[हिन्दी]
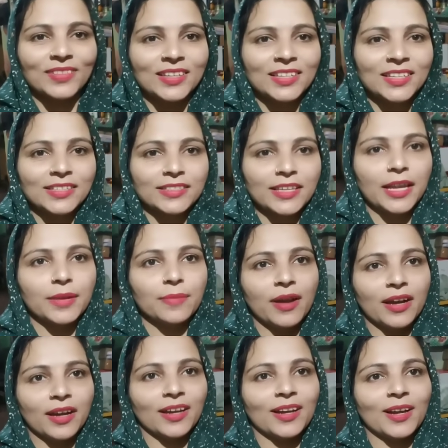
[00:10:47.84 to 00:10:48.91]
सारी बाणा
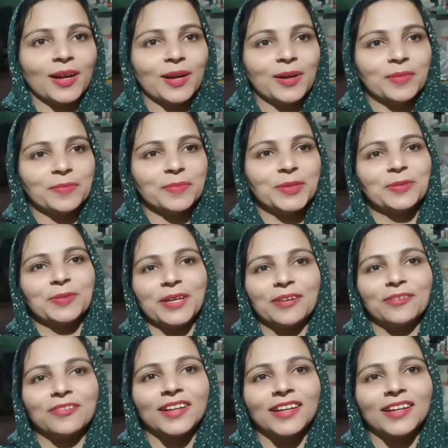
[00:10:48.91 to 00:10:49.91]
का मनोरिया होगा